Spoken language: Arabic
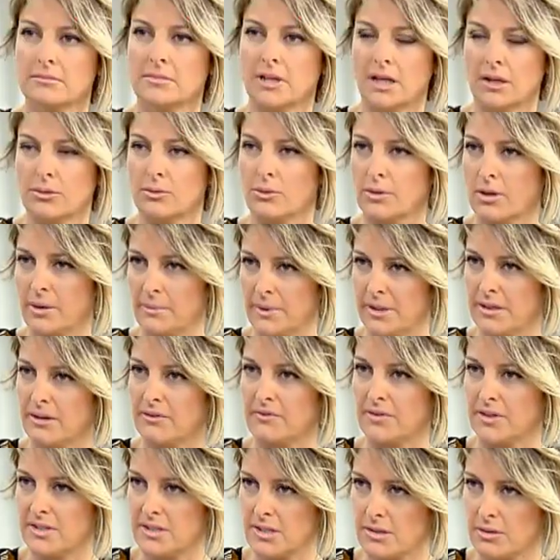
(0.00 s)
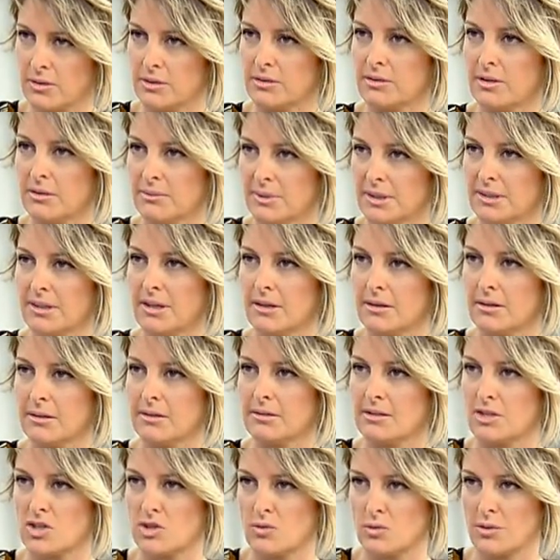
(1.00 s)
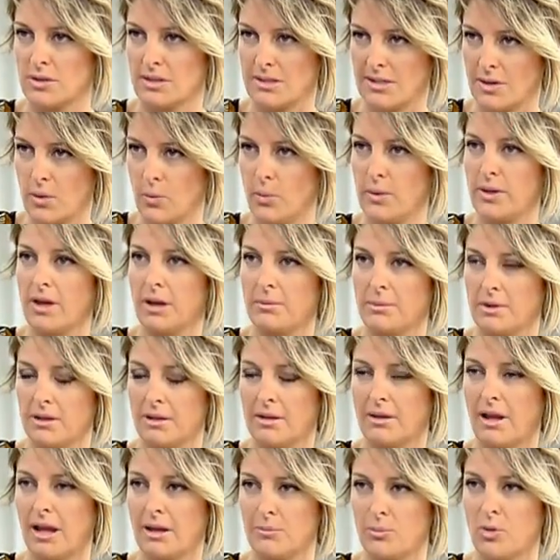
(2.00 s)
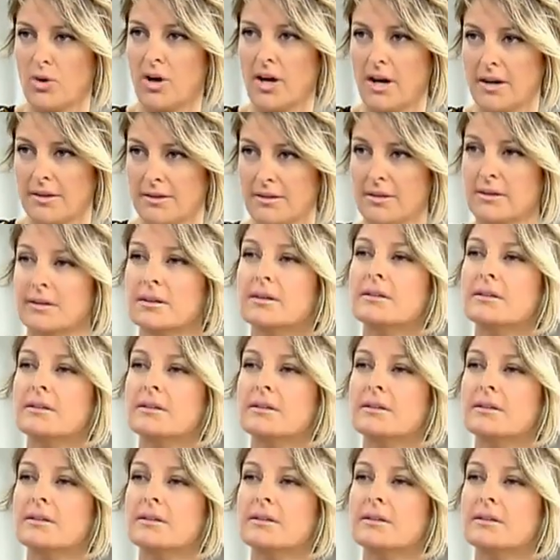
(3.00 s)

طبعا لانه كمان في كثير خضر نقدر نسويها بالبخار 100% هين